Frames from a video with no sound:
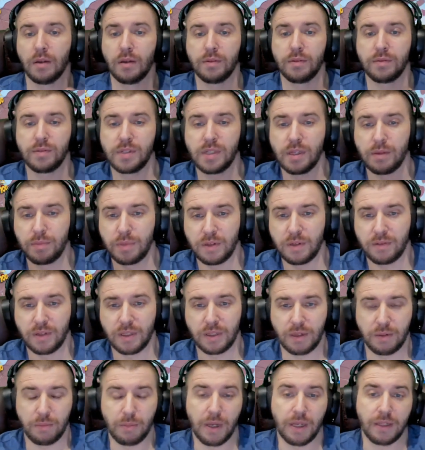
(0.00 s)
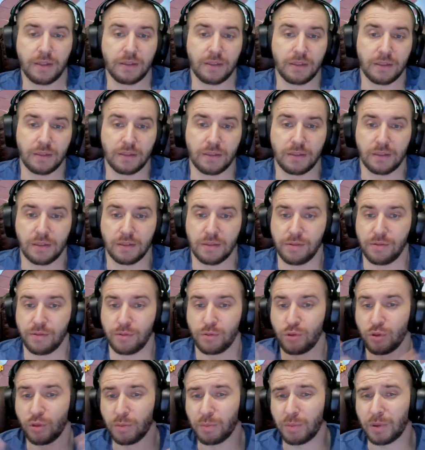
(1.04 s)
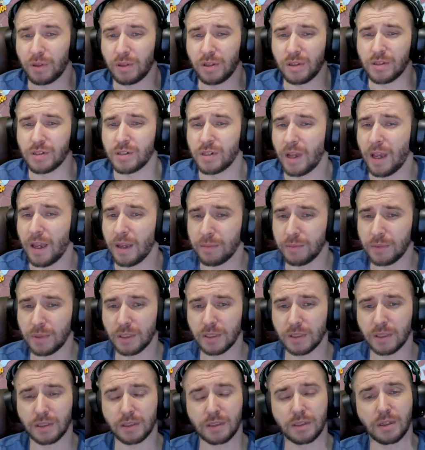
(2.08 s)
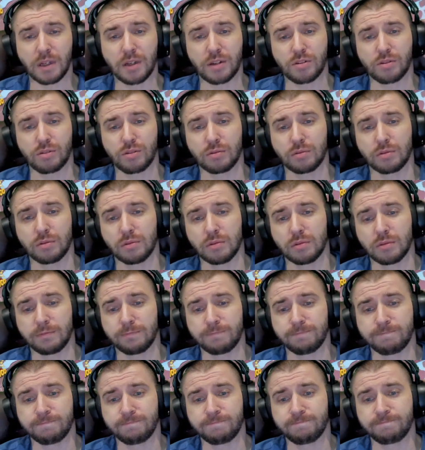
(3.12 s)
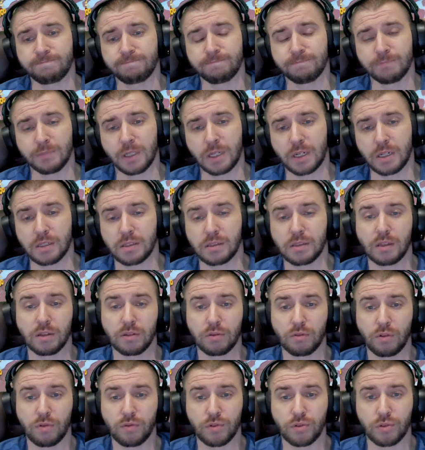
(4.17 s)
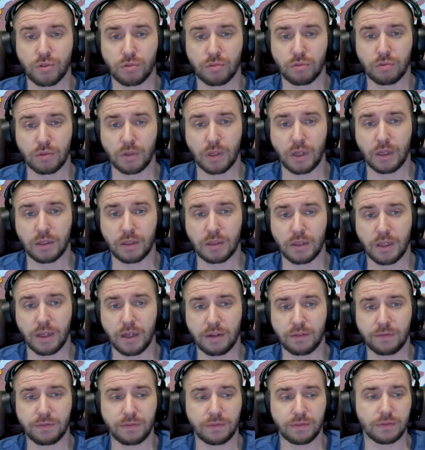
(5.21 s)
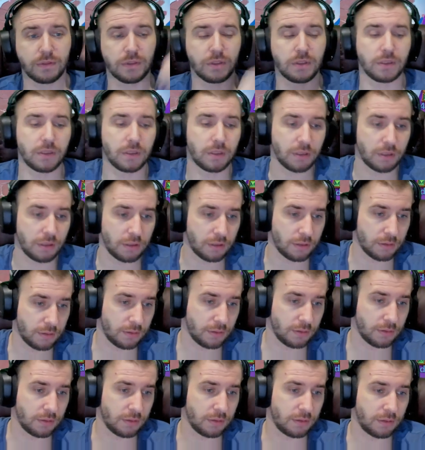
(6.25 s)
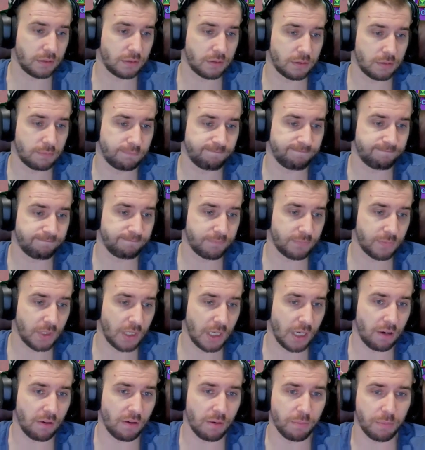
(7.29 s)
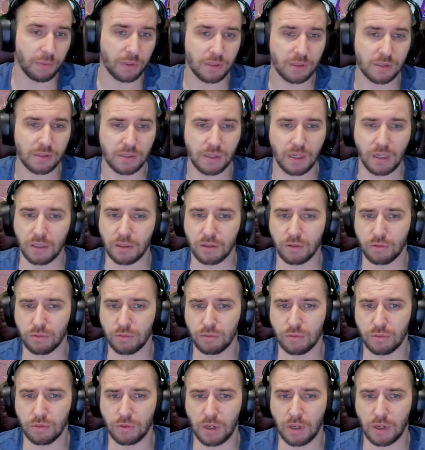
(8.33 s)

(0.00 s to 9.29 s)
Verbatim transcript: Всем привет, ребят! Э, ну что, продолжаем делать нашу расстановочку на DAF. А э, я вам показал, какую